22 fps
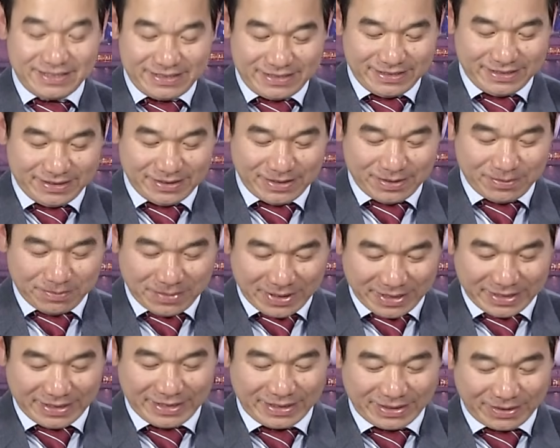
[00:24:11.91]
thì à,
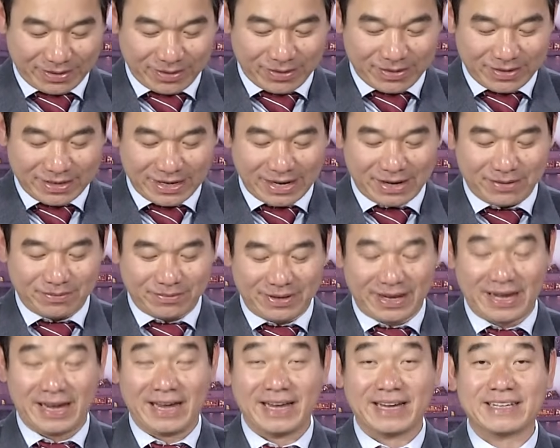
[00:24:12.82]
bà này có làm
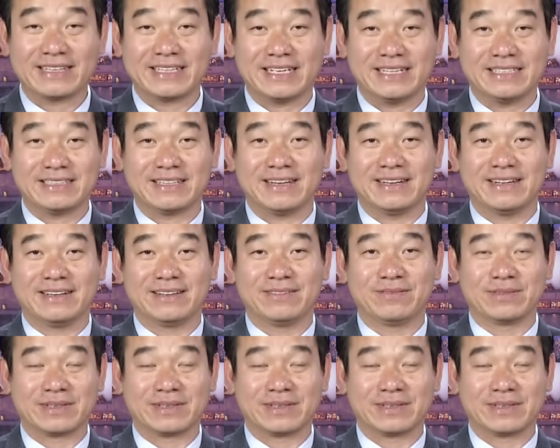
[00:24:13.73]
giả cái giấy tờ